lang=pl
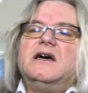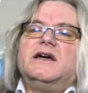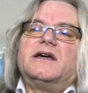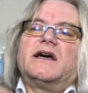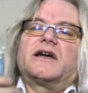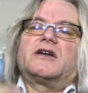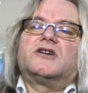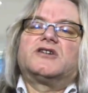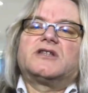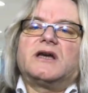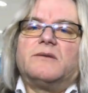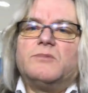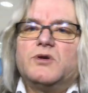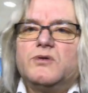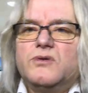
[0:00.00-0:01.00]
jakieś
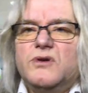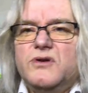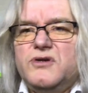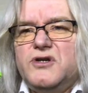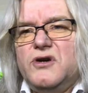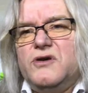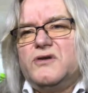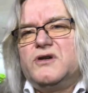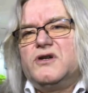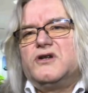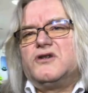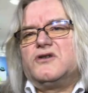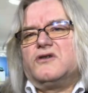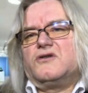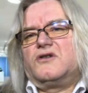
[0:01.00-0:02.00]
tam rurociągi,
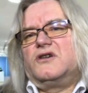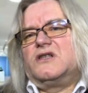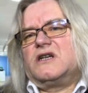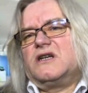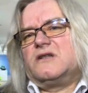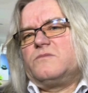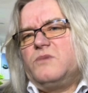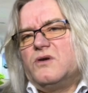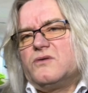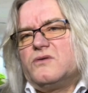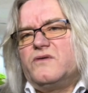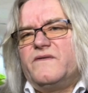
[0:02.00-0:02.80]
środki transportu